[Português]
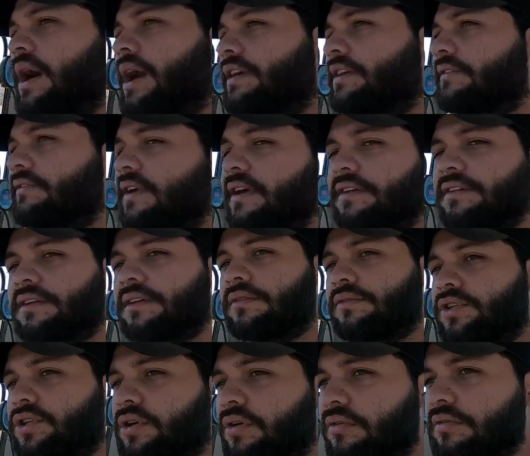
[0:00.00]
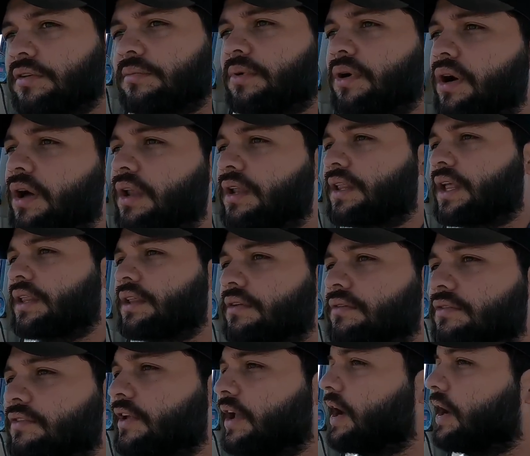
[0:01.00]
baixa vazão, show de bola, tá
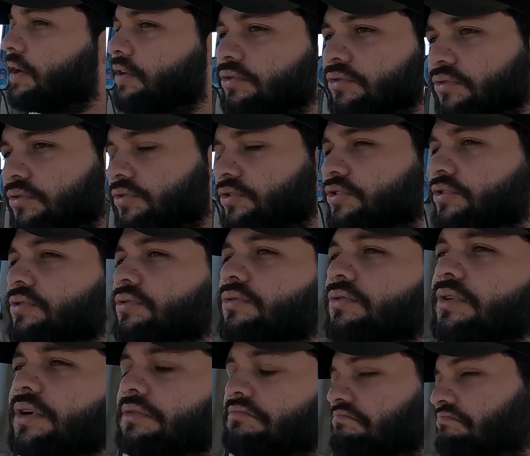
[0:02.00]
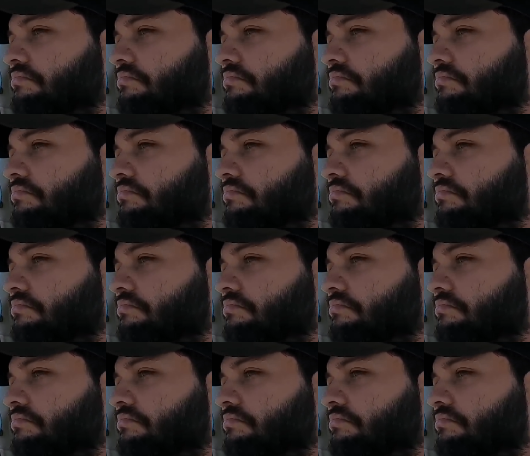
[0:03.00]
dando certo? Continua,